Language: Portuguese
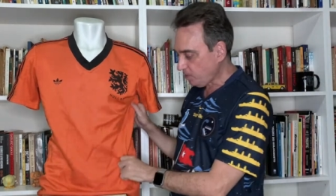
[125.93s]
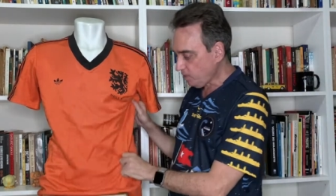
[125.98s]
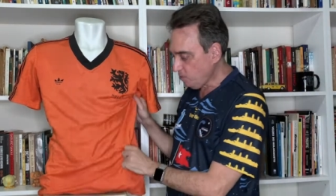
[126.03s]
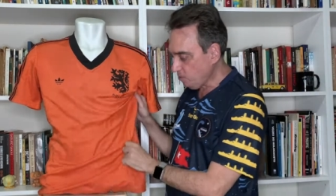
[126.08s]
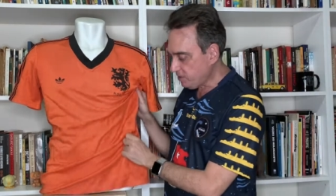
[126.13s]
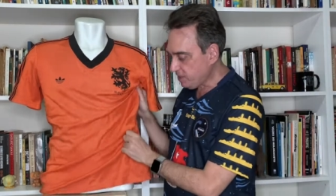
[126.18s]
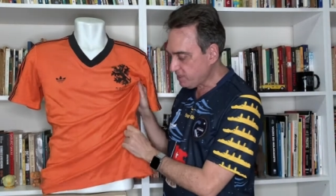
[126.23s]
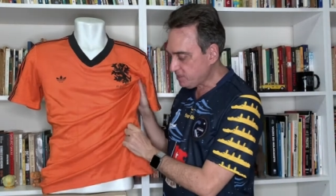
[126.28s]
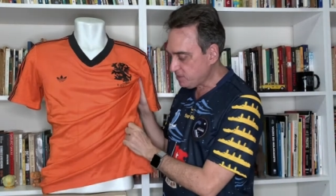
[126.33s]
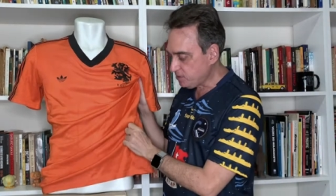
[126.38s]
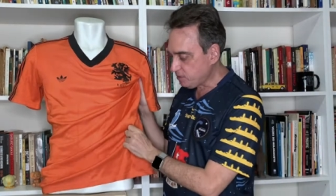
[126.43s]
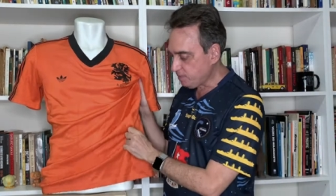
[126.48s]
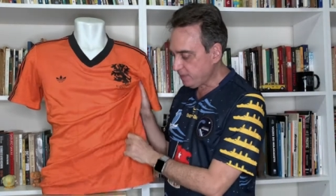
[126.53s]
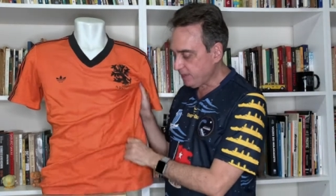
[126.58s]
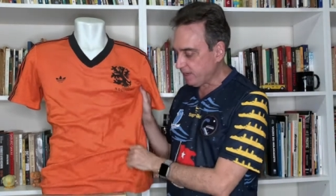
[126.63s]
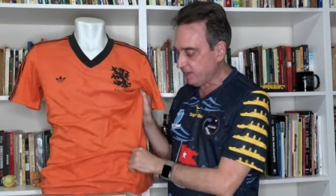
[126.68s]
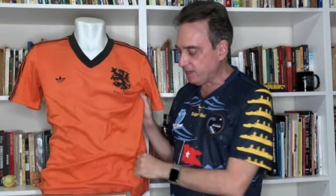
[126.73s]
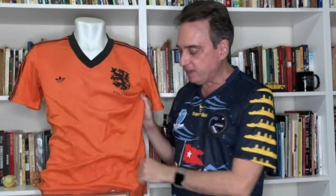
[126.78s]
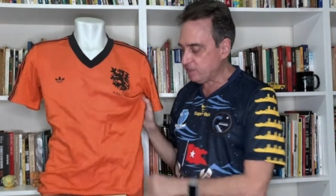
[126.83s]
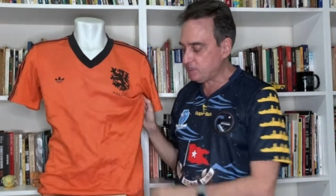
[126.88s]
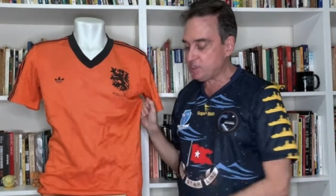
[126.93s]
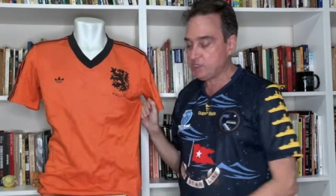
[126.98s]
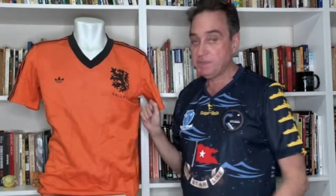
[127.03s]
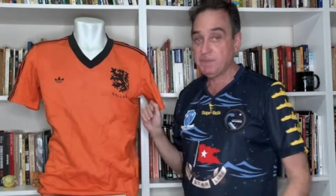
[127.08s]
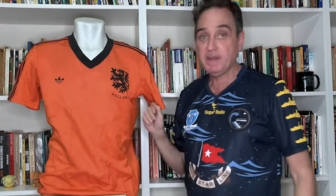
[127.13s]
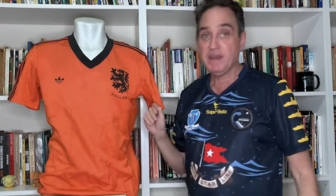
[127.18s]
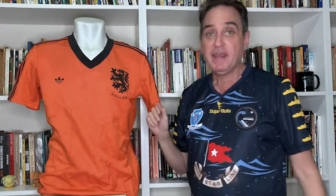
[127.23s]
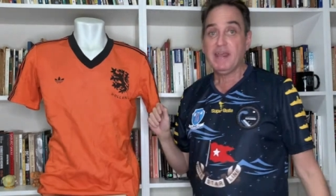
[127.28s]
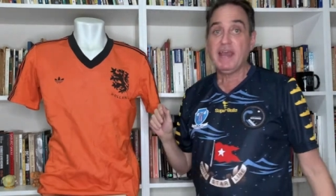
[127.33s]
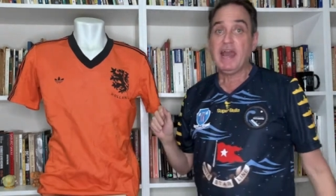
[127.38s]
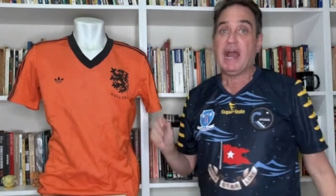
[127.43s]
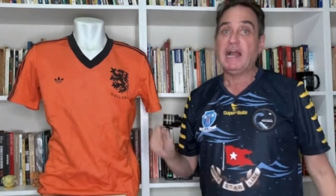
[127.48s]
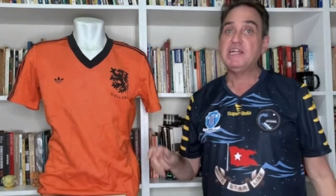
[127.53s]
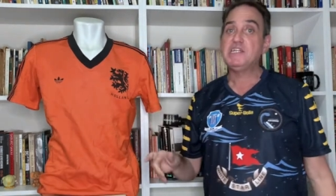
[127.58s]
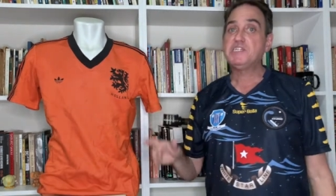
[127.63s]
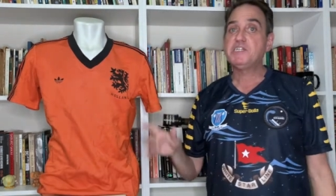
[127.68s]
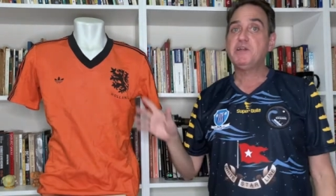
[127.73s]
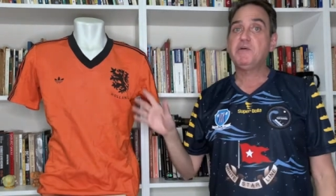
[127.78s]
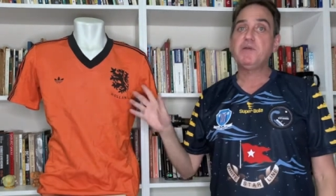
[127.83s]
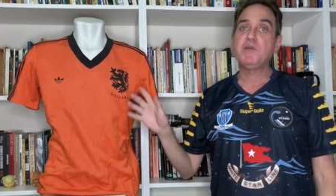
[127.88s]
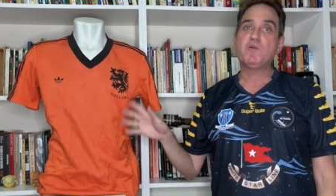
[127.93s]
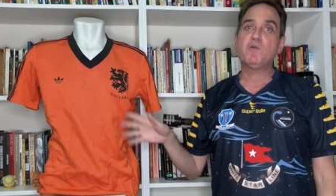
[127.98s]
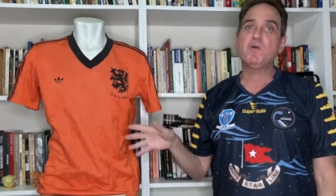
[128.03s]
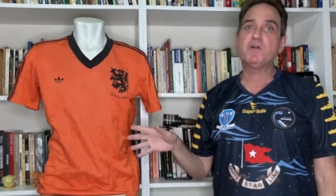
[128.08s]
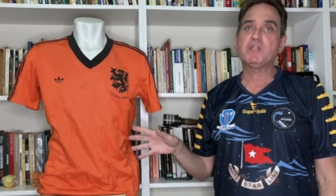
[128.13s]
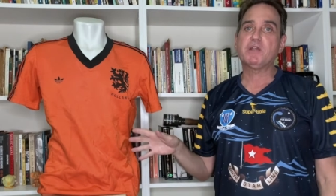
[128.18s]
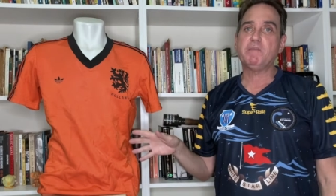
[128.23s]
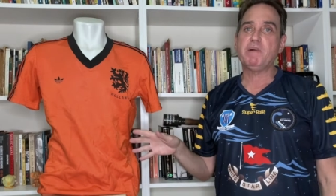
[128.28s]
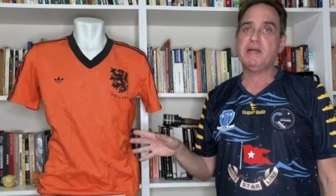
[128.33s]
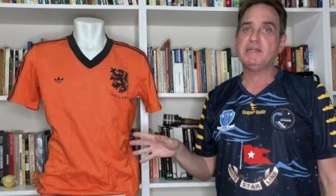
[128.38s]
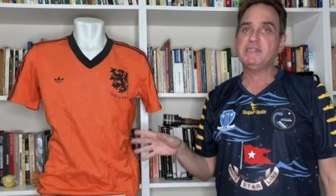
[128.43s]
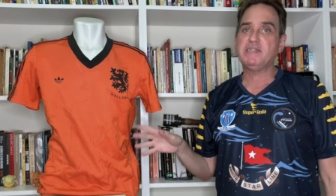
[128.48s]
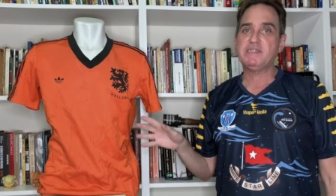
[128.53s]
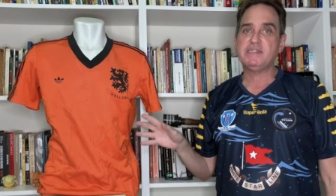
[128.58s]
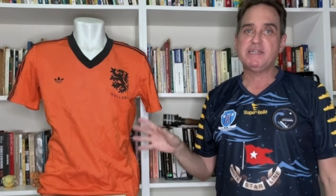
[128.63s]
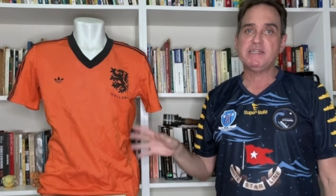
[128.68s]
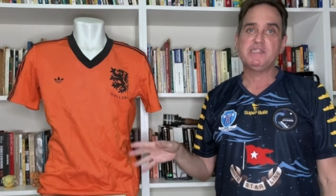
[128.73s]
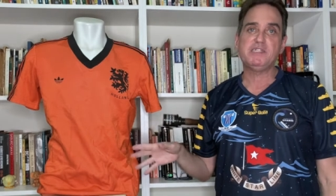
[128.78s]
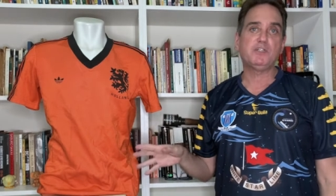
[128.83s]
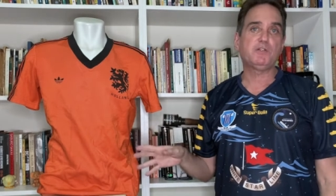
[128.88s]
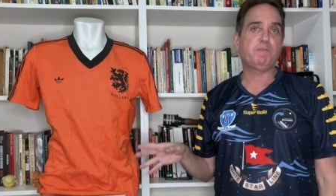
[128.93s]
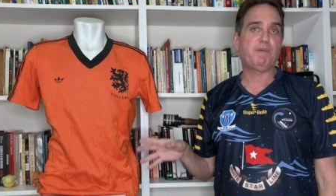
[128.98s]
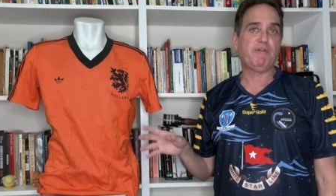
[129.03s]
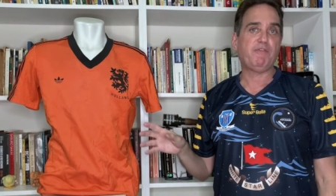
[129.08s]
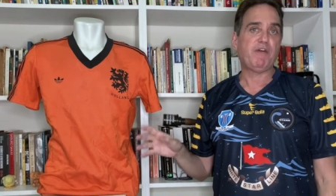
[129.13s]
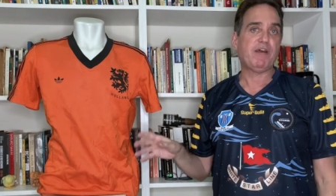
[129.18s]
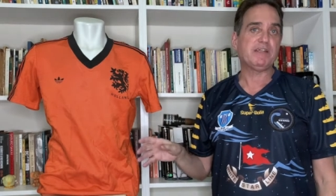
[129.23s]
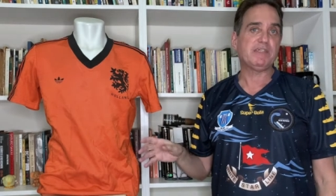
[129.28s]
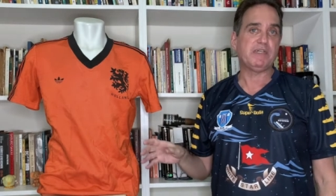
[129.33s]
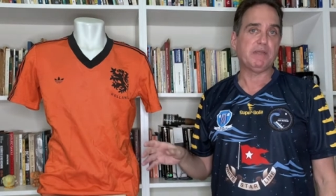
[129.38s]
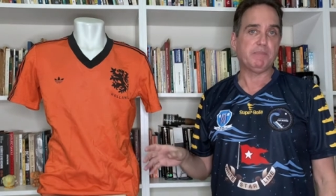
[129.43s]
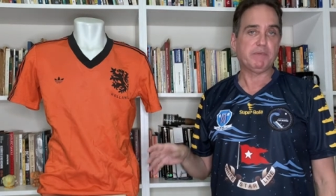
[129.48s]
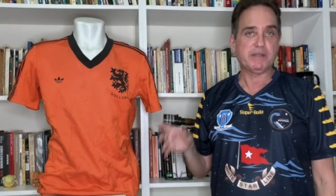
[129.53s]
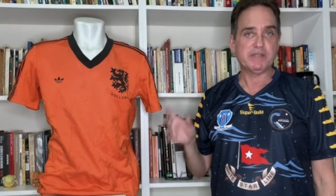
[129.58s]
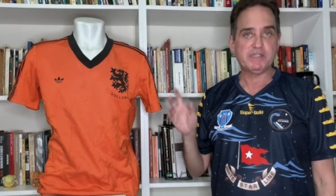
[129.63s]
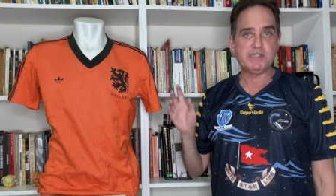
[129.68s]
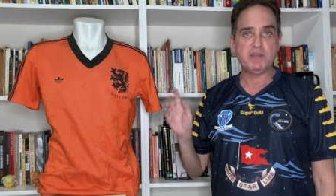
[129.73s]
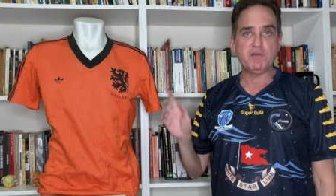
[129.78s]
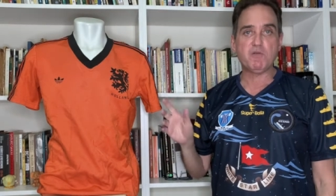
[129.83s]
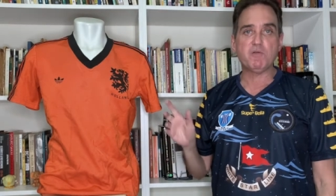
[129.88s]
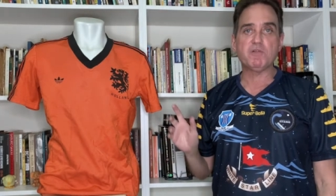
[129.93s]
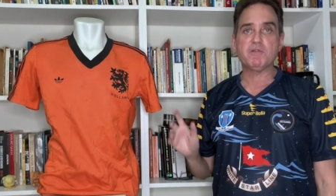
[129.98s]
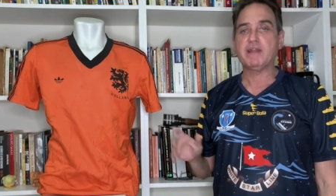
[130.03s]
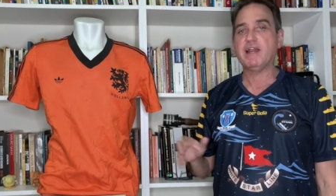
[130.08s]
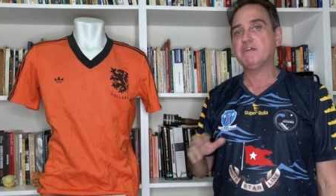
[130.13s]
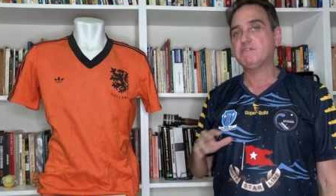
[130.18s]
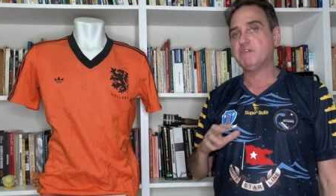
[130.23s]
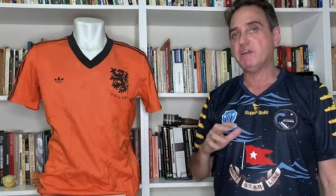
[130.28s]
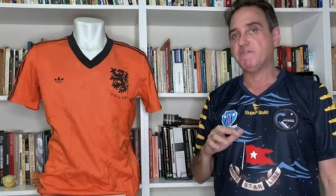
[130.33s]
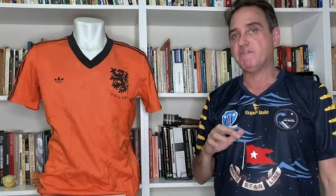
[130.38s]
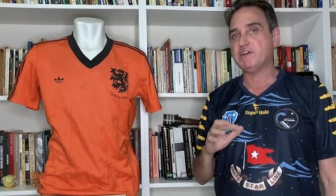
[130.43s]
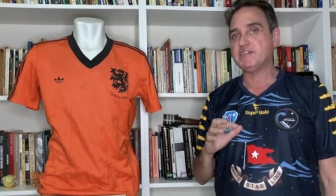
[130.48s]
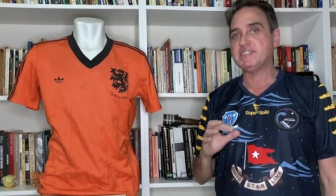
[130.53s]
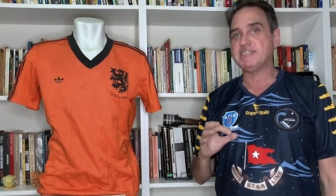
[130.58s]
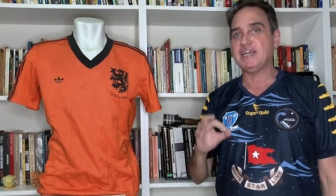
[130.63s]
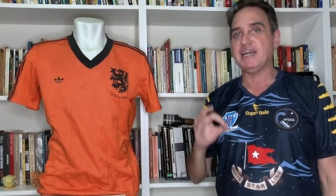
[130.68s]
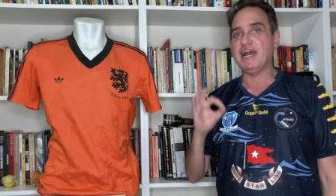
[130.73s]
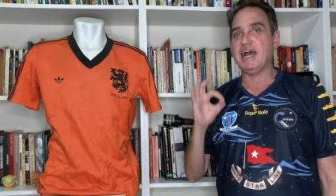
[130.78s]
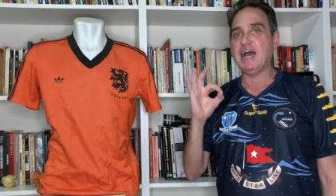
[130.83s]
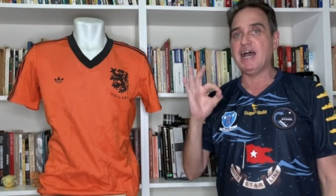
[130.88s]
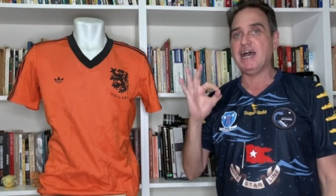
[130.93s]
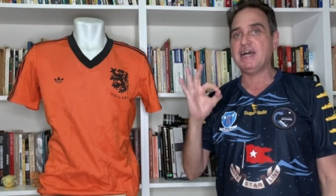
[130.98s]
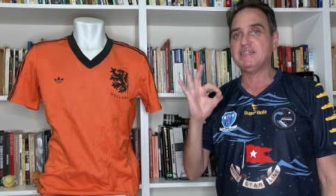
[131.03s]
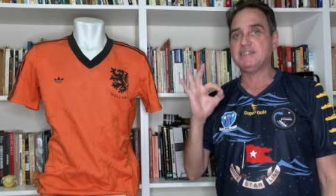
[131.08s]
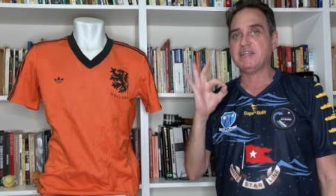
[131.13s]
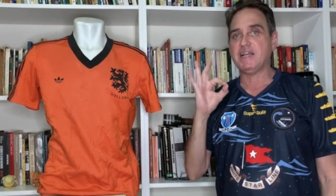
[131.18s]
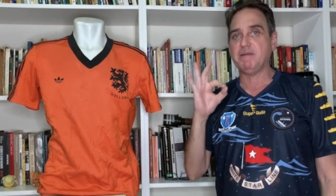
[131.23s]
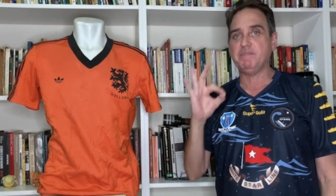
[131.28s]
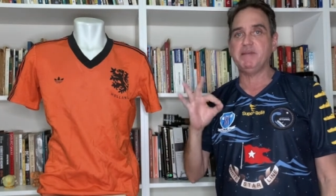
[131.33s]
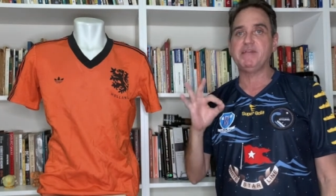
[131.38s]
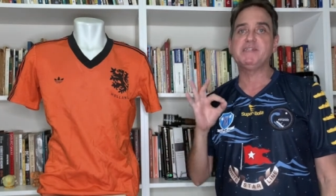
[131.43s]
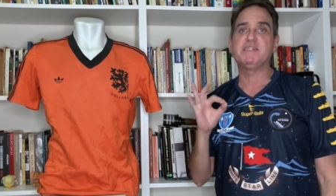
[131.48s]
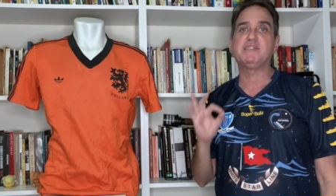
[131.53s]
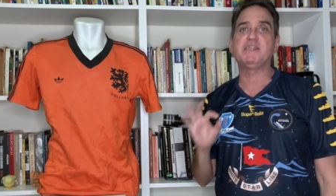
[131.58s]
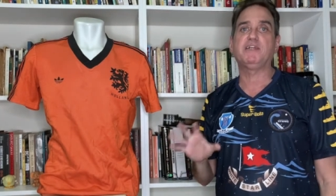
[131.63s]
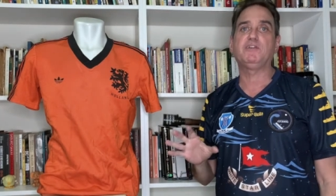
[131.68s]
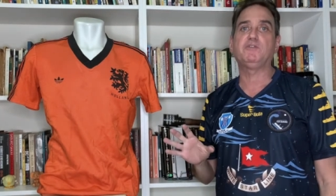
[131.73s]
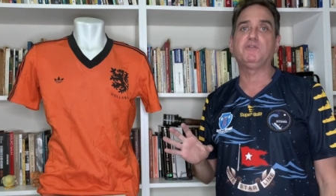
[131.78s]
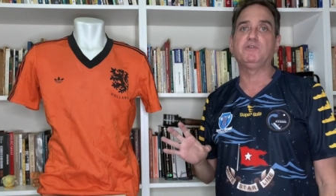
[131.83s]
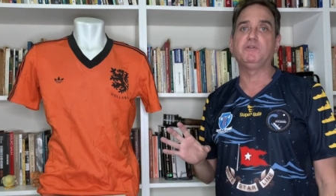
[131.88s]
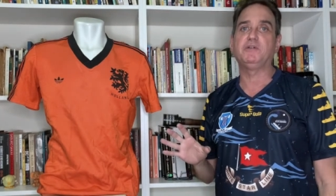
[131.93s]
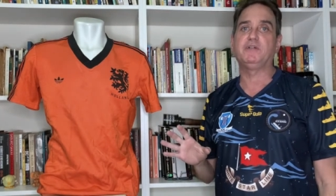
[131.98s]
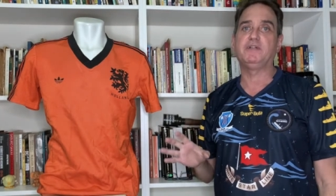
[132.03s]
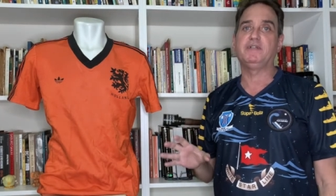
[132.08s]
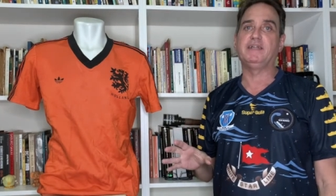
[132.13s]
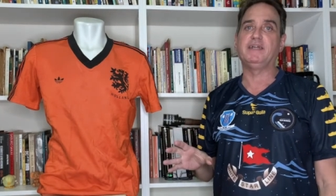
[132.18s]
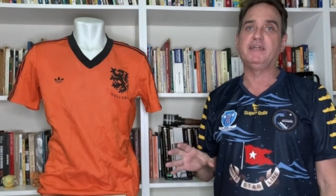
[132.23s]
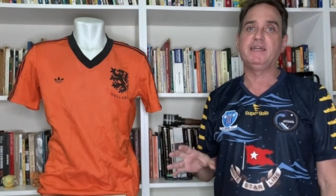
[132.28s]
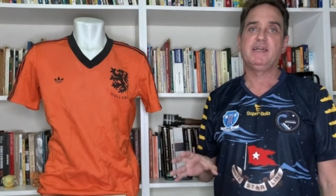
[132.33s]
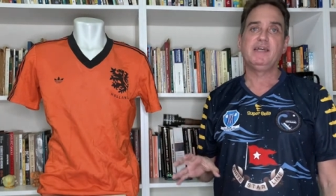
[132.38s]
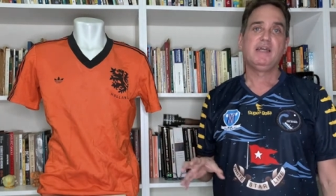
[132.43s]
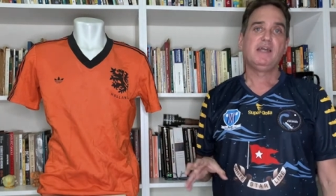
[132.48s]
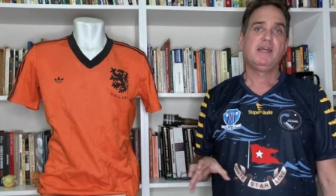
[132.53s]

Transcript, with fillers: Um tecido brilhante. A gente não encontra mais esse tecido para fazer, porque se encontrar, você ia fazer as camisas retrô, né?